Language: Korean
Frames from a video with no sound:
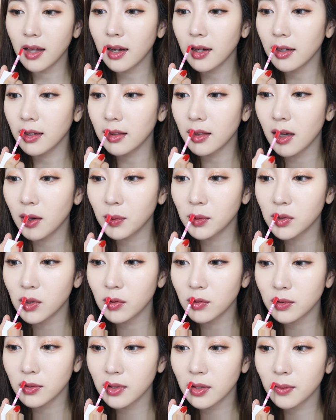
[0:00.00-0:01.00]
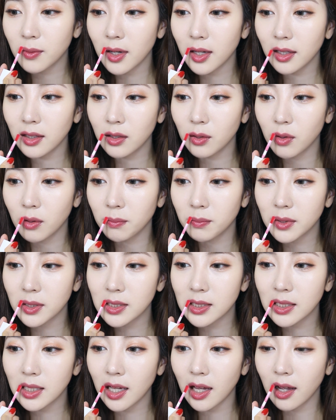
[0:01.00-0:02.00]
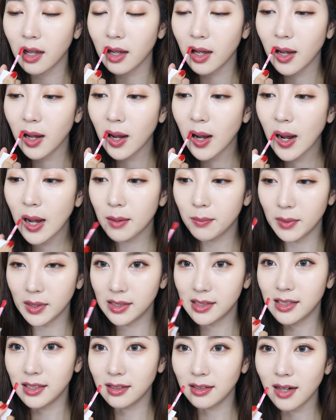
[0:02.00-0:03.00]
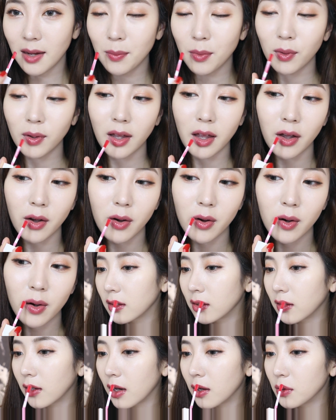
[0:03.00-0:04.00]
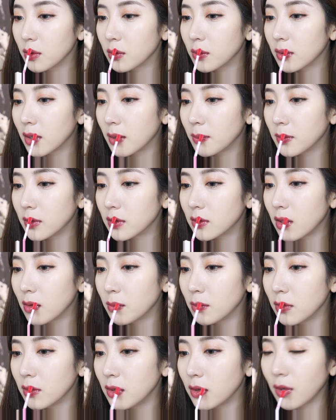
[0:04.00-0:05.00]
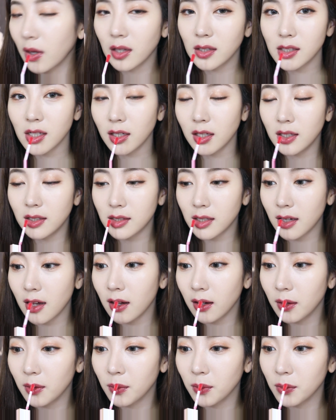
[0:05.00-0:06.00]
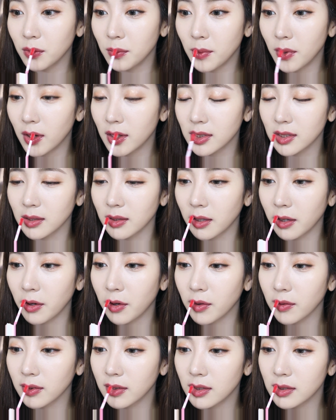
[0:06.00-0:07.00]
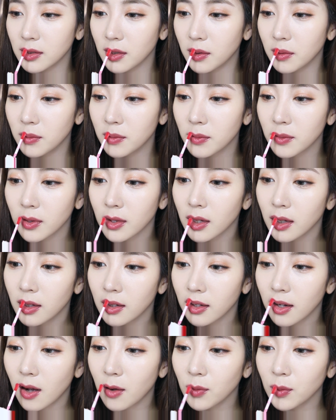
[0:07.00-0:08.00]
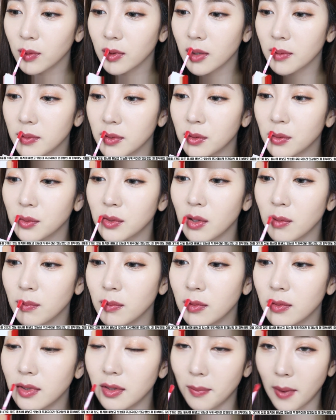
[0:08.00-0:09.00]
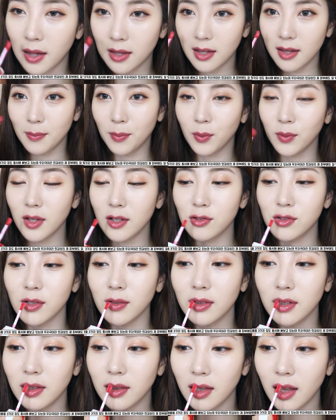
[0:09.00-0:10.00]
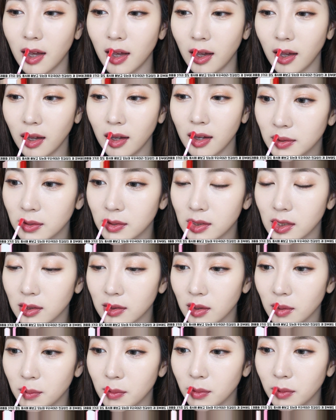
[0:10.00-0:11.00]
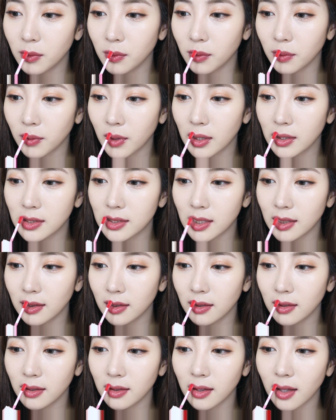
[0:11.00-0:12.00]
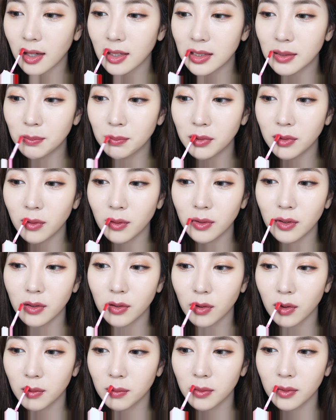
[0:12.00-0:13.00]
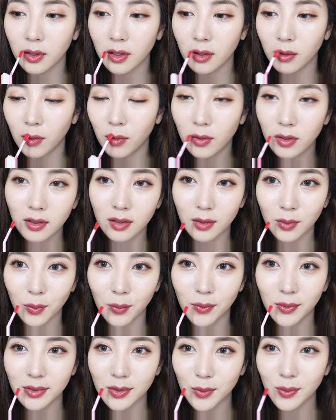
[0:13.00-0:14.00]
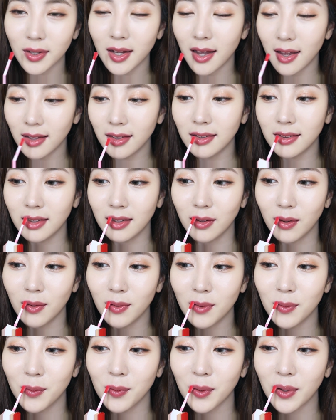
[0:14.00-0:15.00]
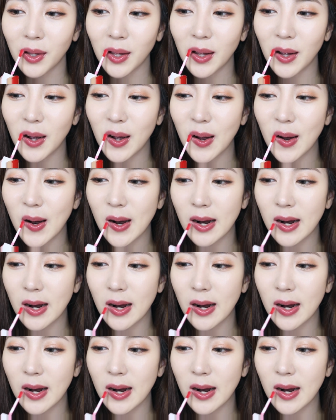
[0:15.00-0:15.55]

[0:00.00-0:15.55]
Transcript: 깨끗하고 청순한 화이트 원피스에 매치를 해볼게요. 그리고 가원도담은 성분이 굉장히 착하기로 유명하잖아요. 그래서 가원도담에서또 선물을 많이 보내주셨는데 제가 써보고 괜찮다 싶은 거는 여러분께 얼른 또 소개해드리러 올게요.